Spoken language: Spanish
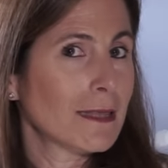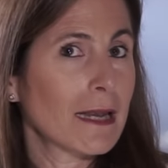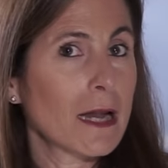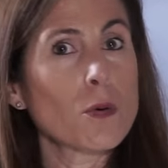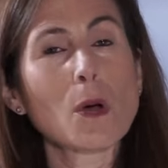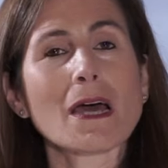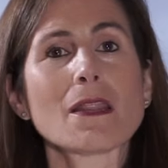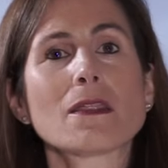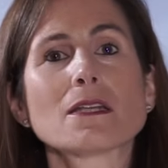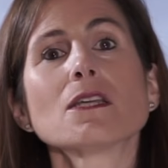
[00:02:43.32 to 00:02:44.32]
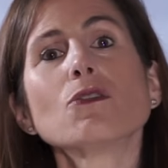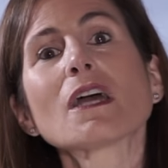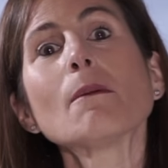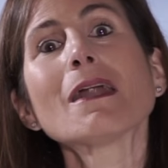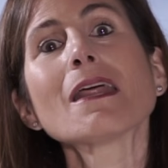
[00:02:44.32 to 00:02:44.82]
tener un cáncer, sino
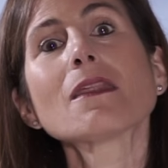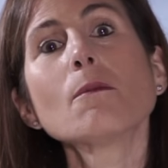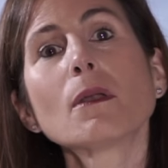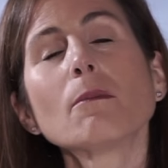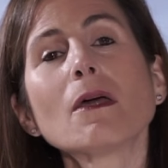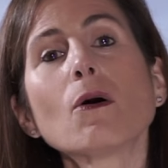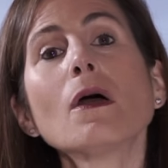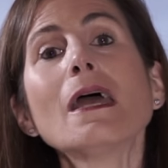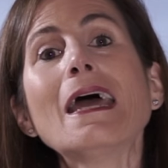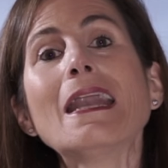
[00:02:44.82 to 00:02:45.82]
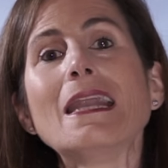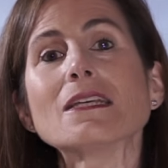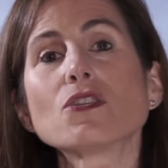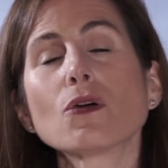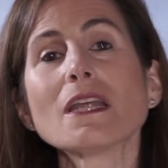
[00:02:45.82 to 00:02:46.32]
que aparecen primero
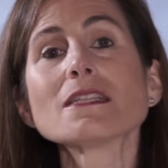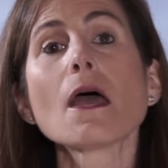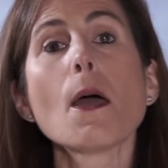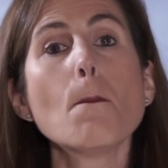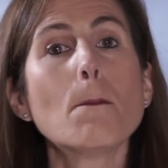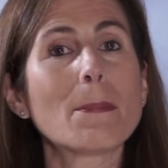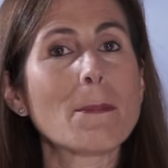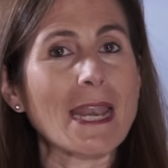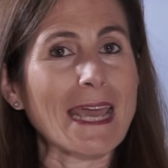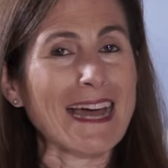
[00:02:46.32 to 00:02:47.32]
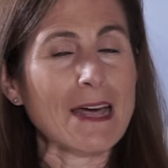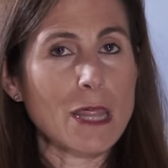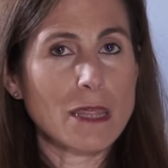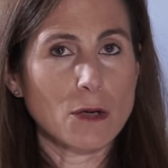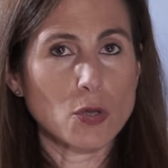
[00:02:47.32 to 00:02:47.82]
lesiones
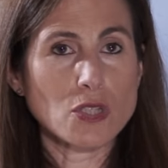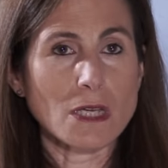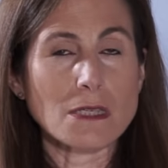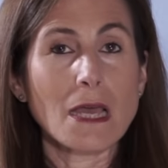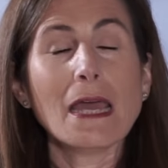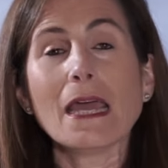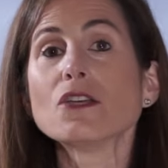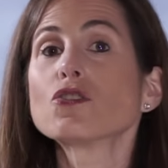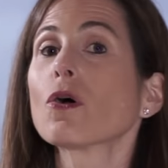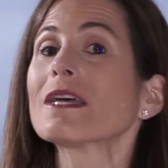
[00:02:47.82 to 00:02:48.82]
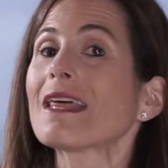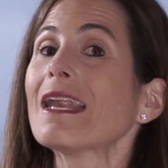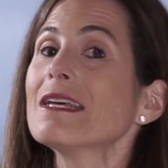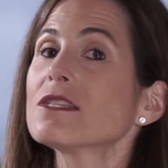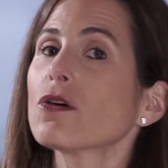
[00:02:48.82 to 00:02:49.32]
precancerosas. Y son
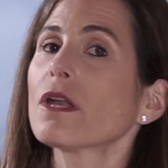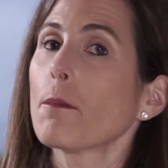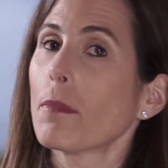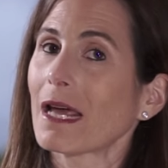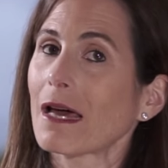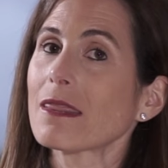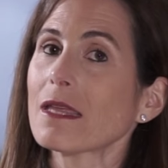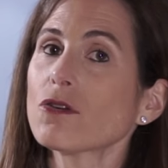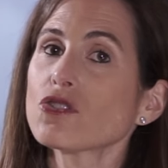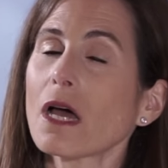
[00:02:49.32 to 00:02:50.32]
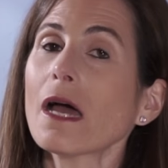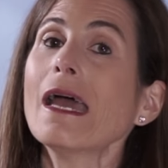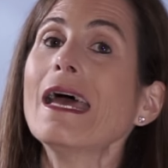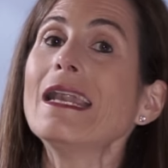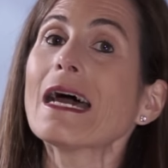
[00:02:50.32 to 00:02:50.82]
estas lesiones precancerosas
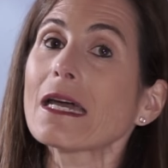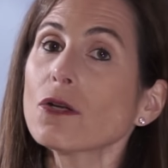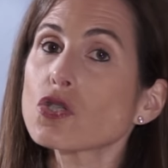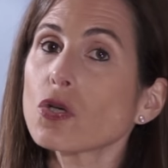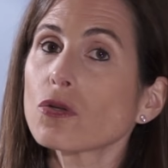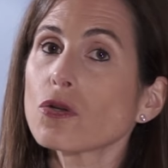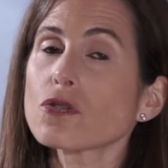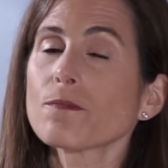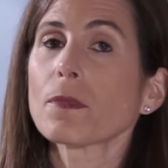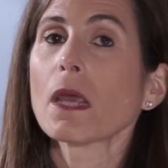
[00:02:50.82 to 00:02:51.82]
las que nosotros